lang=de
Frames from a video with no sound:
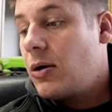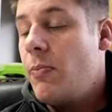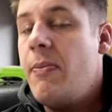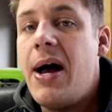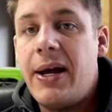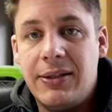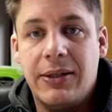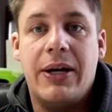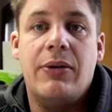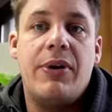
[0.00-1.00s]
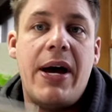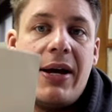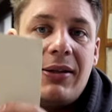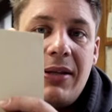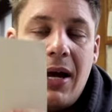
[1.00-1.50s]
kommen Akten rein. Und
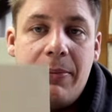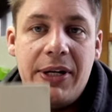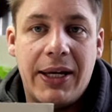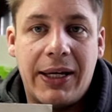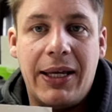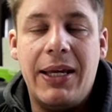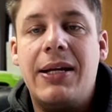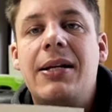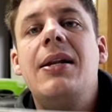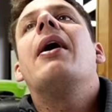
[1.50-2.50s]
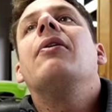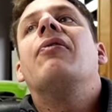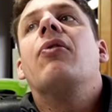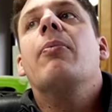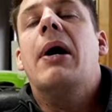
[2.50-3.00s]
Akten haben in der Regel ein
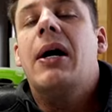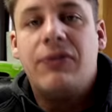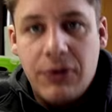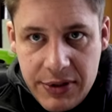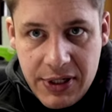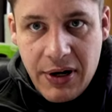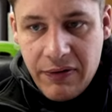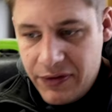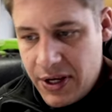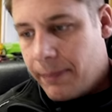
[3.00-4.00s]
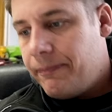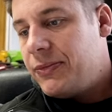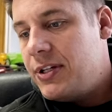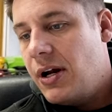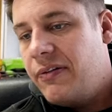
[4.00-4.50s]
Format von DIN A4.
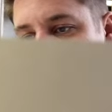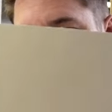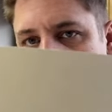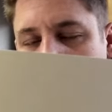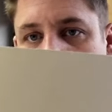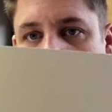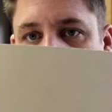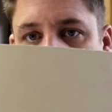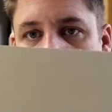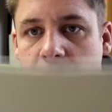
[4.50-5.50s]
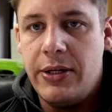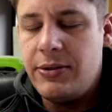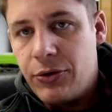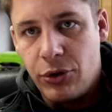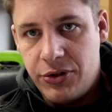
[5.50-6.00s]
DIN A4 in
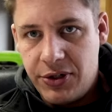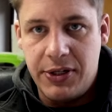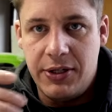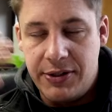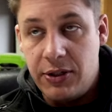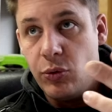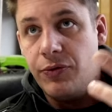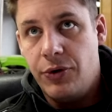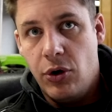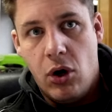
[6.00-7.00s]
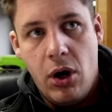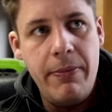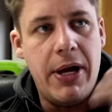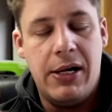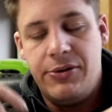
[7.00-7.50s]
Deutschland, Deutsches Institut für
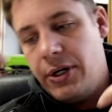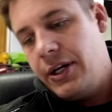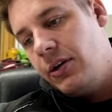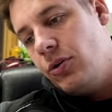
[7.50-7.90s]
Norm, also ein